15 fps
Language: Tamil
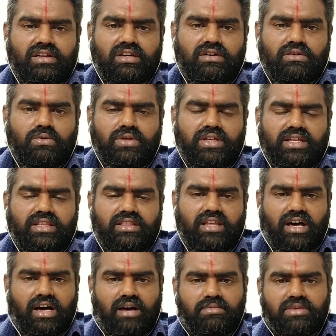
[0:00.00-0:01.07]
இருக்கக்கூடிய
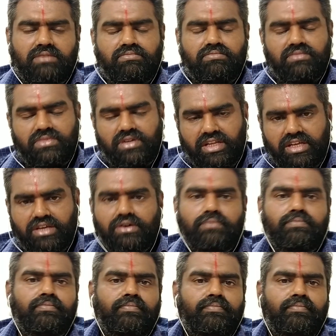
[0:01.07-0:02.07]
தாமதம் நீங்கும்